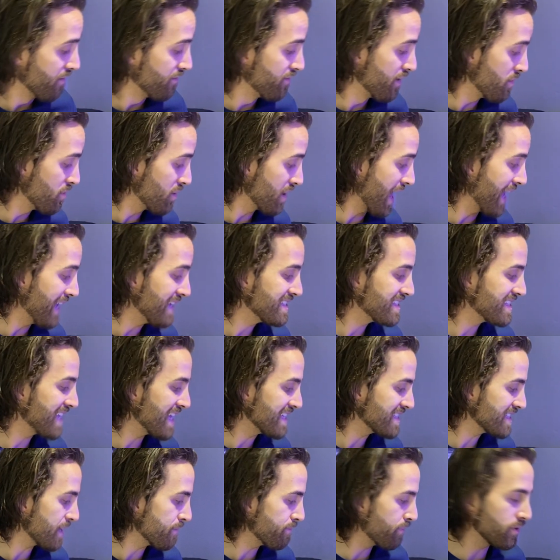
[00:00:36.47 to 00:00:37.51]
vamos lá em
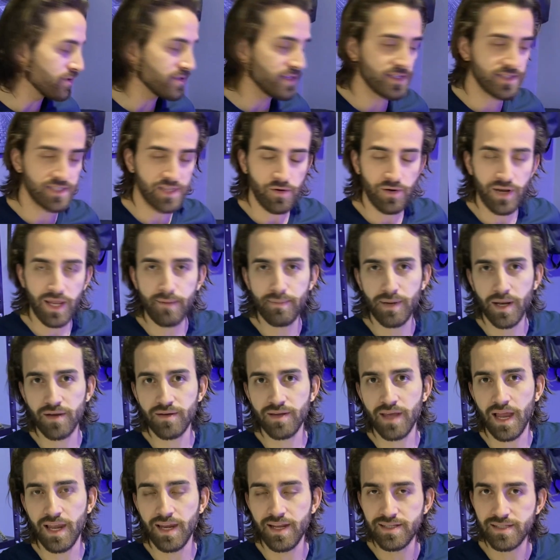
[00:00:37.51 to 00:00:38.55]
sexta posição, lembrando
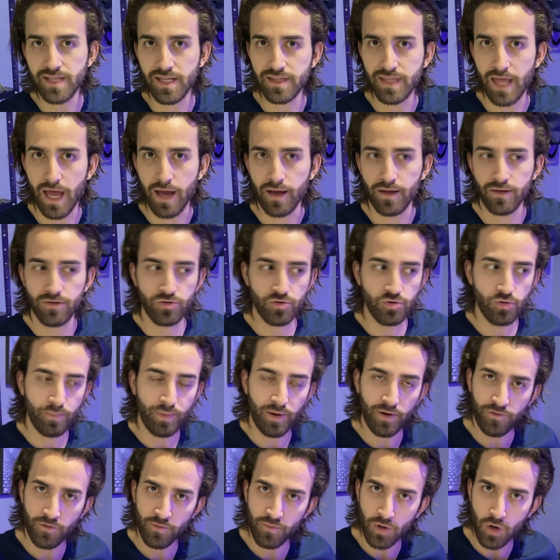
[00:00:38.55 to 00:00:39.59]
que a lista tá do
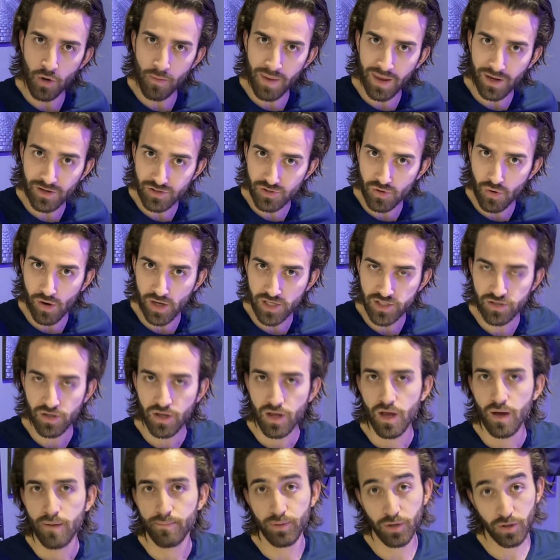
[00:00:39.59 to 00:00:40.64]
perfume que eu menos gosto
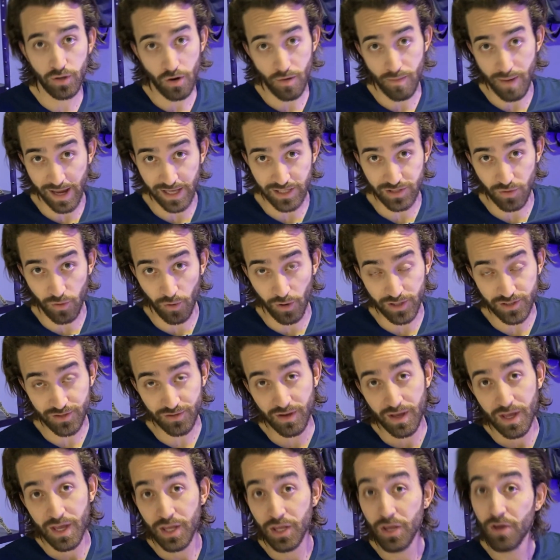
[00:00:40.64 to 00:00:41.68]
pro que eu mais
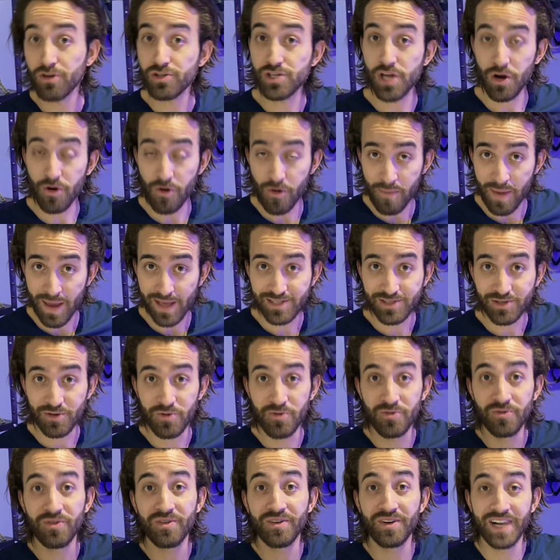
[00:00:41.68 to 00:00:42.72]
gosto e eu já começo
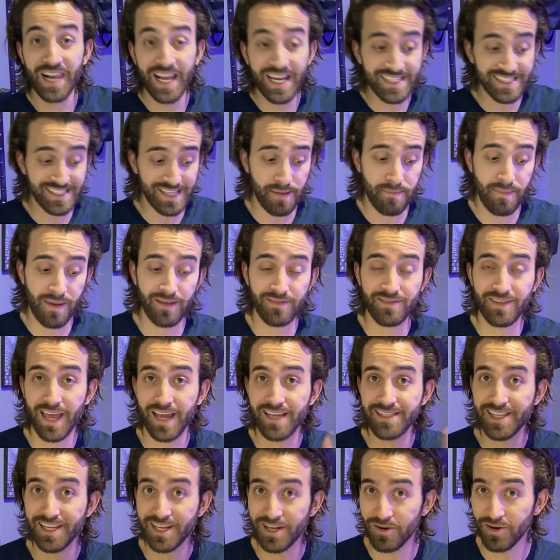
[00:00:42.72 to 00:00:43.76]
com um lançamento que
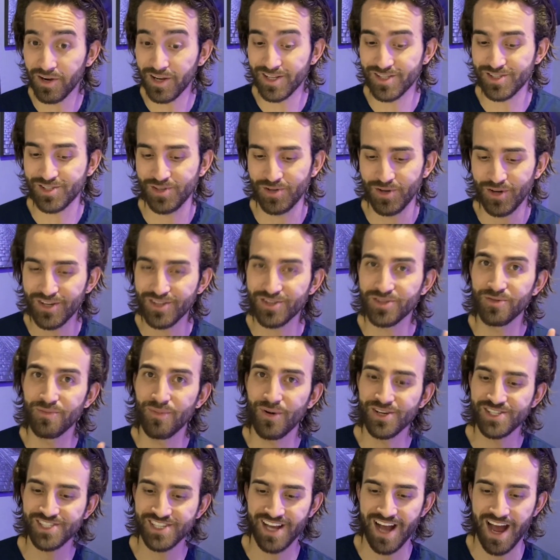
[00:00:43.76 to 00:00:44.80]
ainda não lançou do
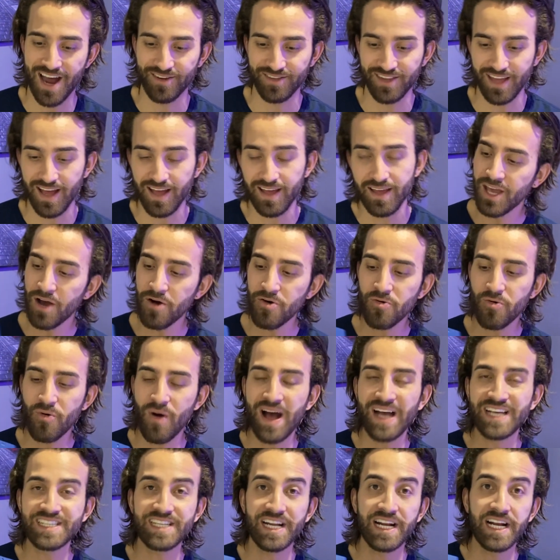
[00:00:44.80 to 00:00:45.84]
Boticário, tá? Que é o
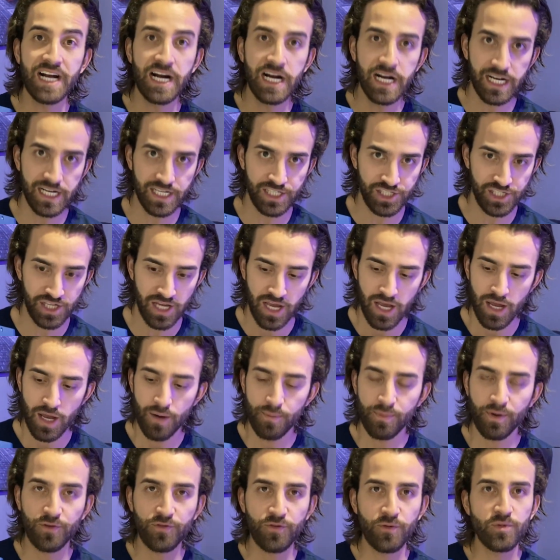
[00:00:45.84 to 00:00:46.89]
Quasar Rush.
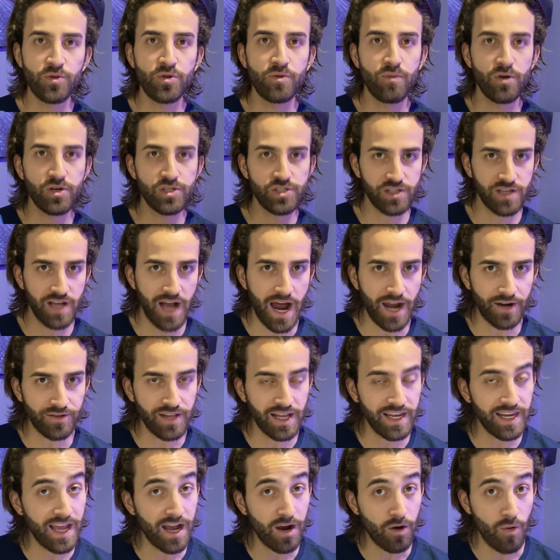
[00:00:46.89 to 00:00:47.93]
Perfume do Boticário
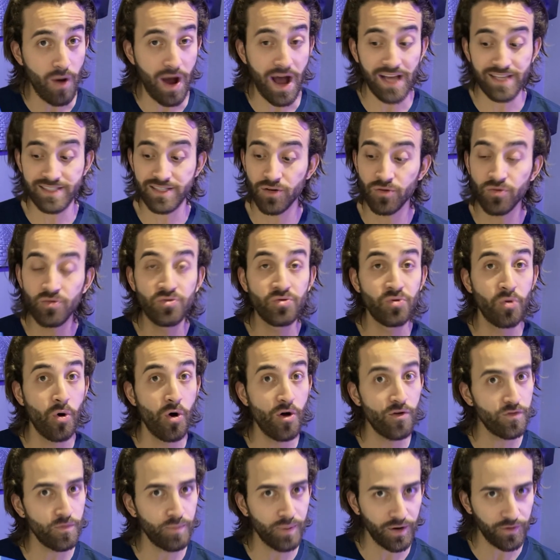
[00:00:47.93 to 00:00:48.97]
da linha Quasar, um
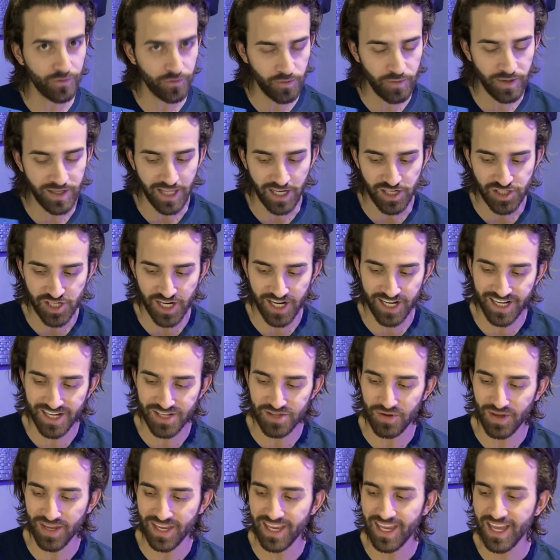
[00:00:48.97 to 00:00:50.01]
novo perfume que está
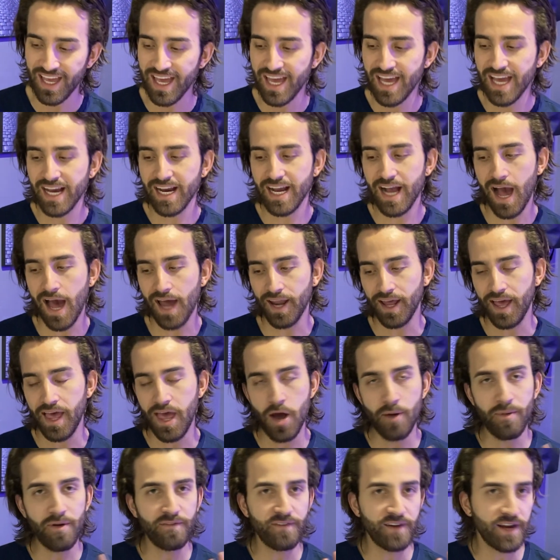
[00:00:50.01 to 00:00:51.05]
chegando aí. Cara,
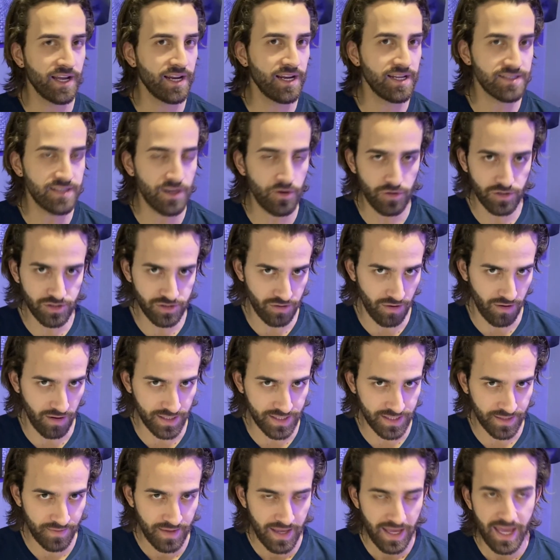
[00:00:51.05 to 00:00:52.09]
é uma fragrância
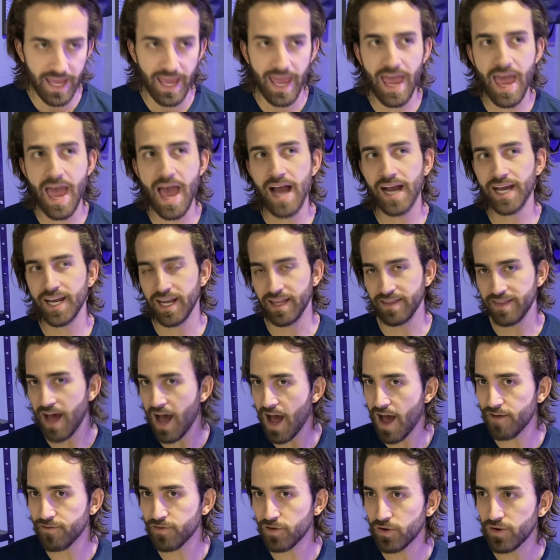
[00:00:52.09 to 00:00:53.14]
gostosa. É
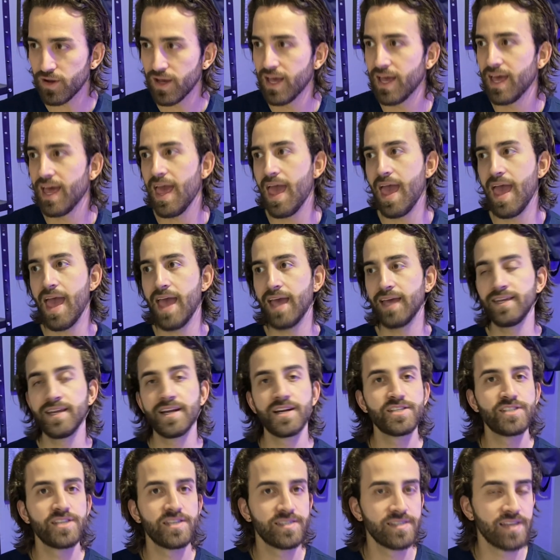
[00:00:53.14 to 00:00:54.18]
agradável, é
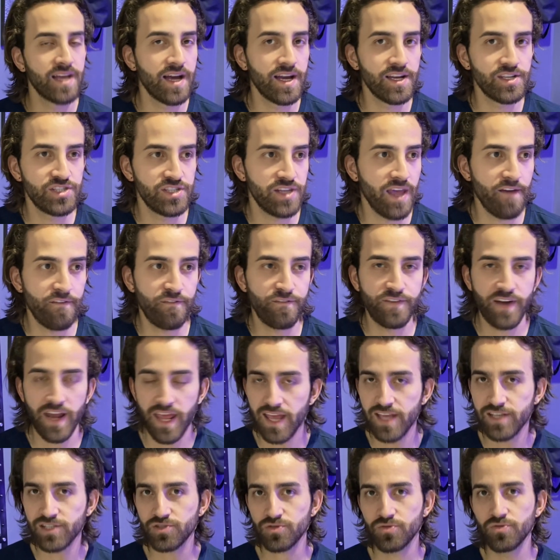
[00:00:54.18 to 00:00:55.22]
energizante, é
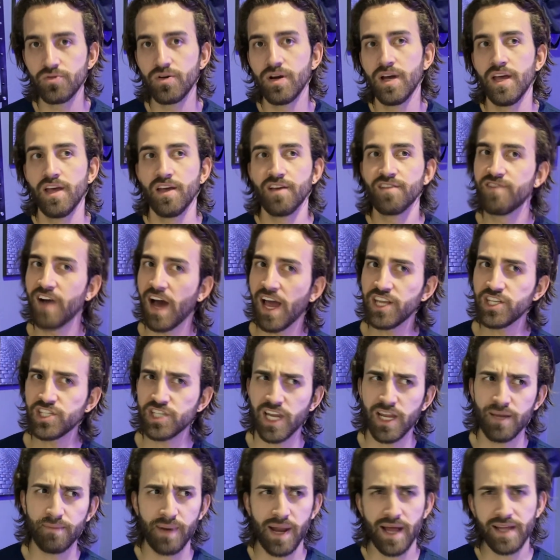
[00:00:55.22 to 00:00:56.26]
fresco, vai te
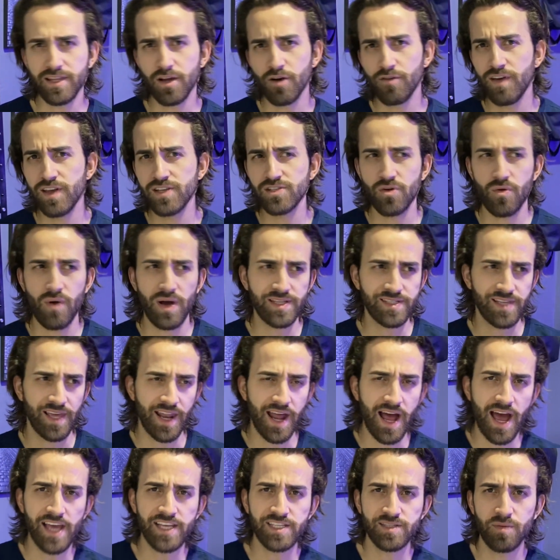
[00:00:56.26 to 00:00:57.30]
lembrar talvez o
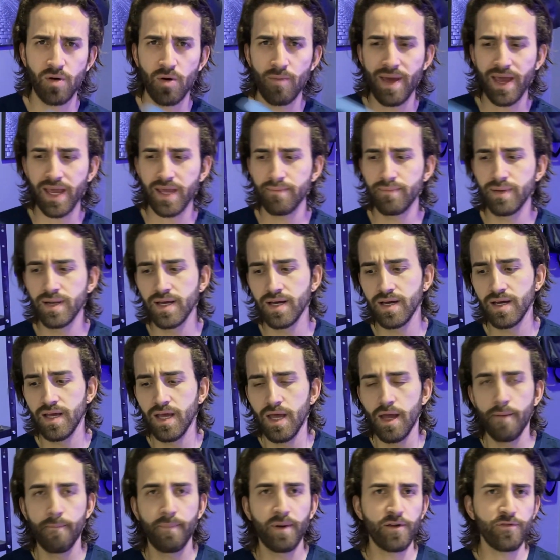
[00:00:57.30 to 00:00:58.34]
Quasar Ice, Malbec Blanc,
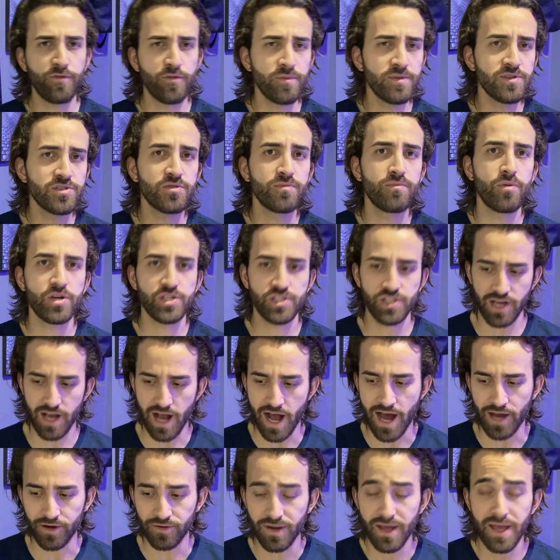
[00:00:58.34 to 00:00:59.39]
perfumes do
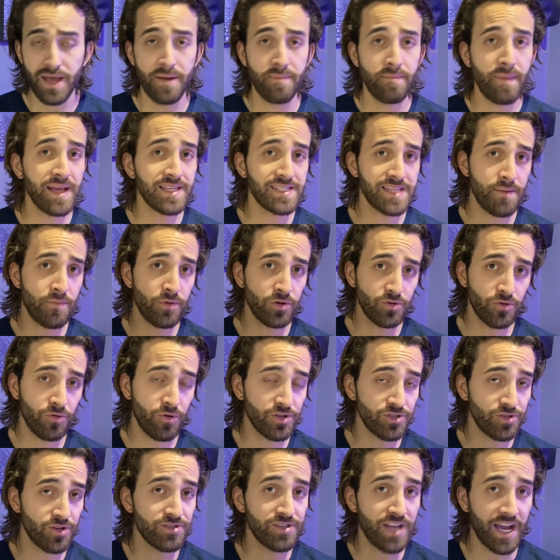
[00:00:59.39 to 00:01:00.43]
Boticário. Mas é muito
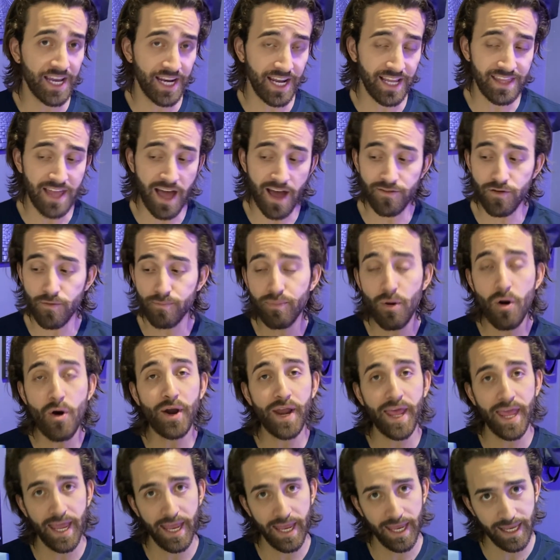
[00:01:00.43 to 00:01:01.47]
gostoso e agradável,
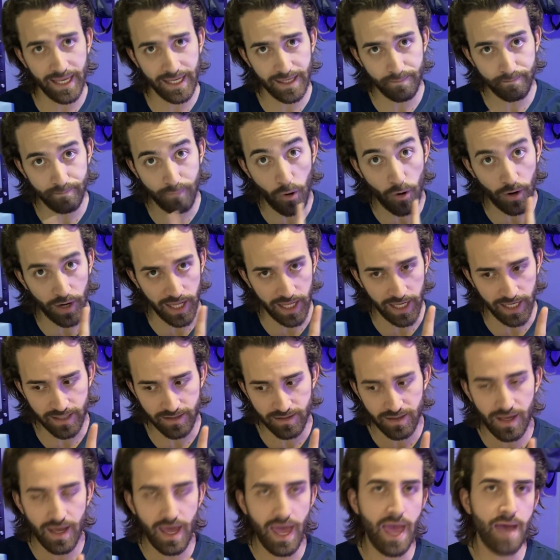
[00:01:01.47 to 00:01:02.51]
porém,
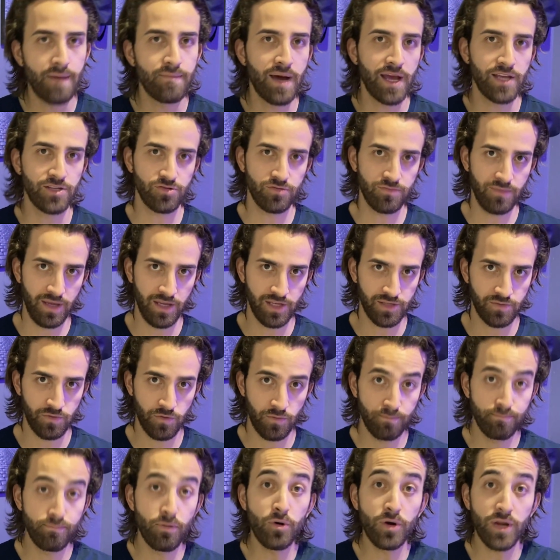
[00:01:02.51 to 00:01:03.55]
porém, é mais do mesmo.
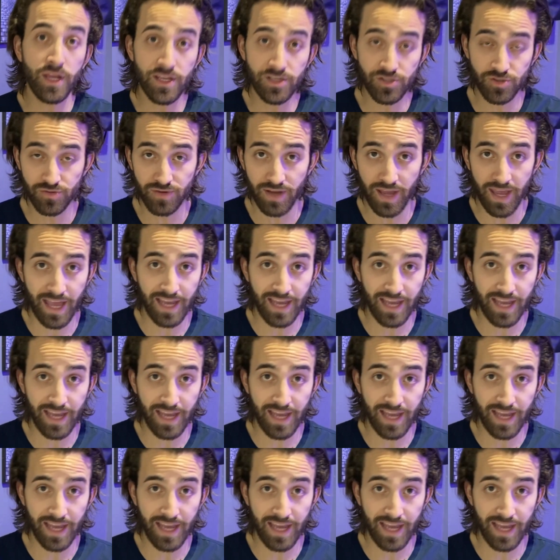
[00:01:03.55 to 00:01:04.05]
Por isso,